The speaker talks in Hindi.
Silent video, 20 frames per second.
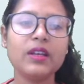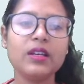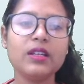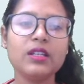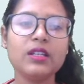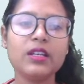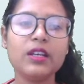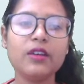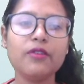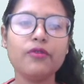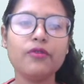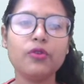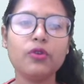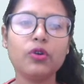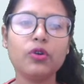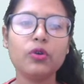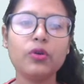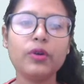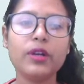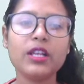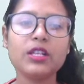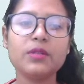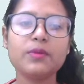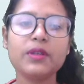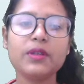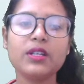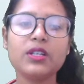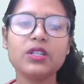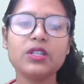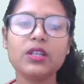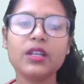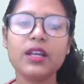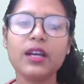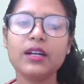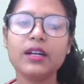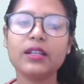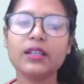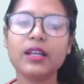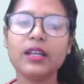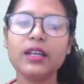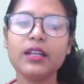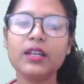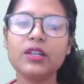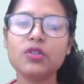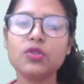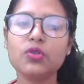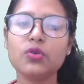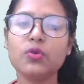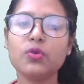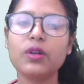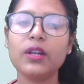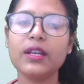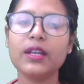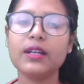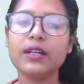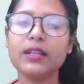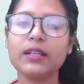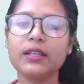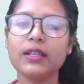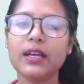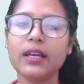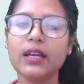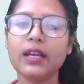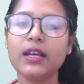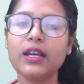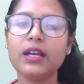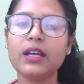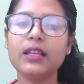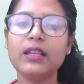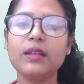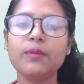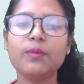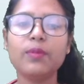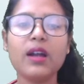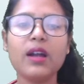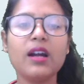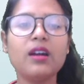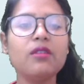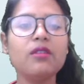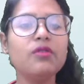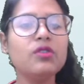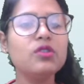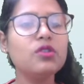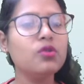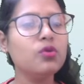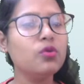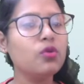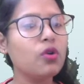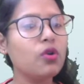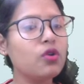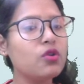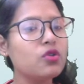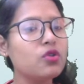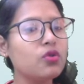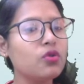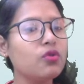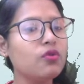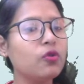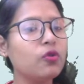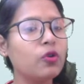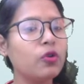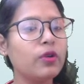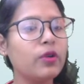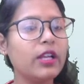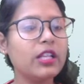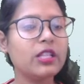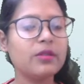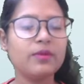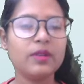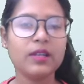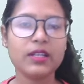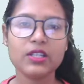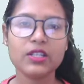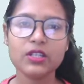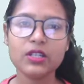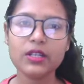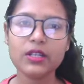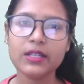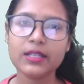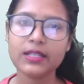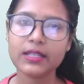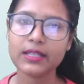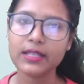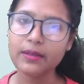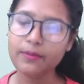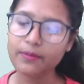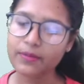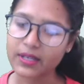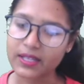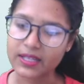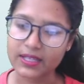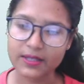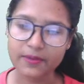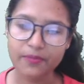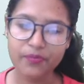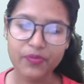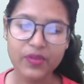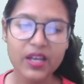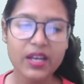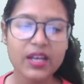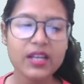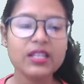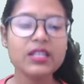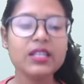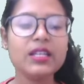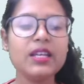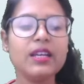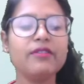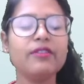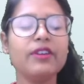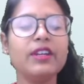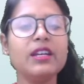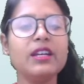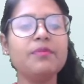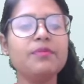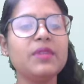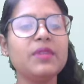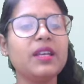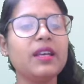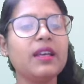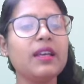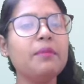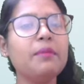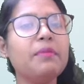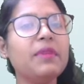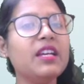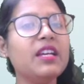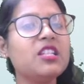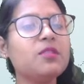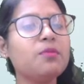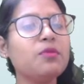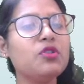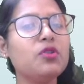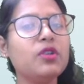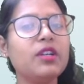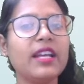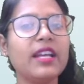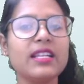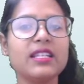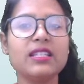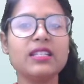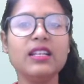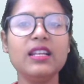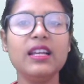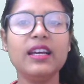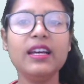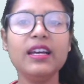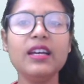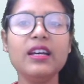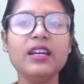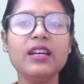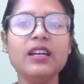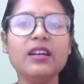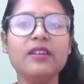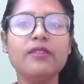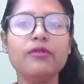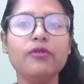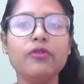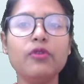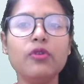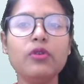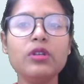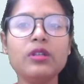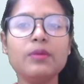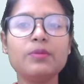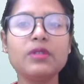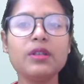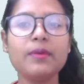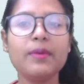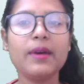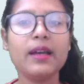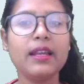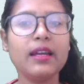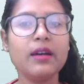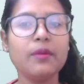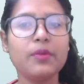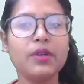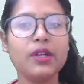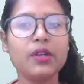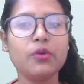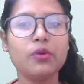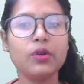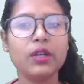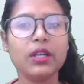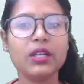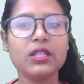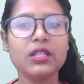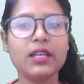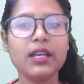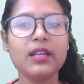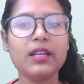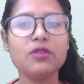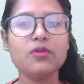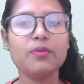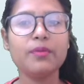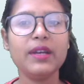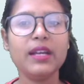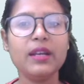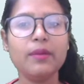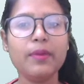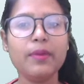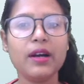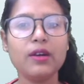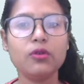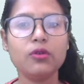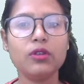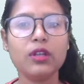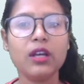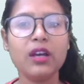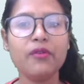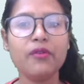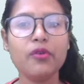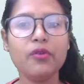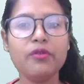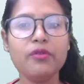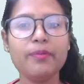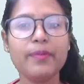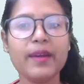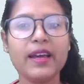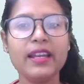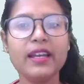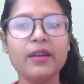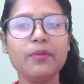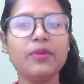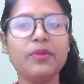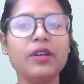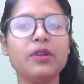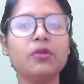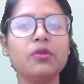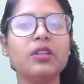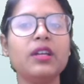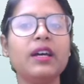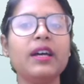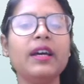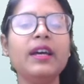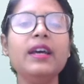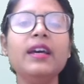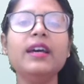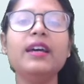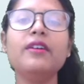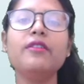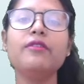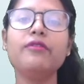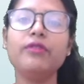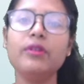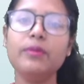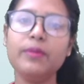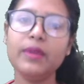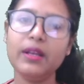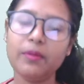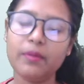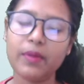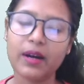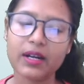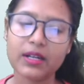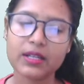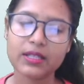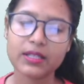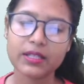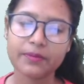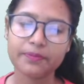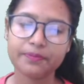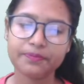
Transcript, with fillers: ठीक है फोटो रेस्पिरेशन क्या करता है ये शो नहीं करता है द प्लांट विच डू नॉट शो फोटो रेस्पिरेशन इज़ दी मेज़ ठीक है वहीं हम देखेंगे मेज़ में जो टेसल है वो सबसे पहले अपीयर होगी ठीक है जो मेल पार्ट होता है वो पहले अपीयर होता है फीमेल पार्ट से